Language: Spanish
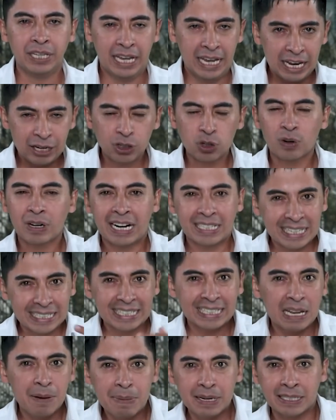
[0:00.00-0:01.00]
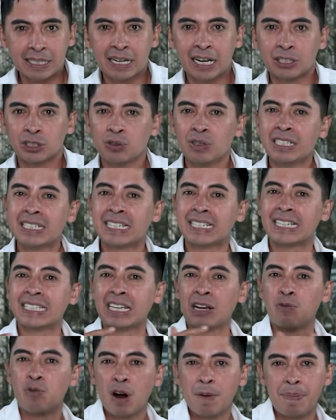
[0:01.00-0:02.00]
De hecho, gracias a esas investigaciones es que
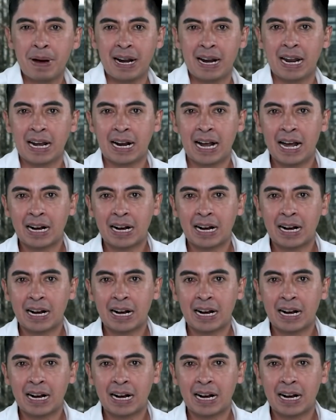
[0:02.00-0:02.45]
se fue para la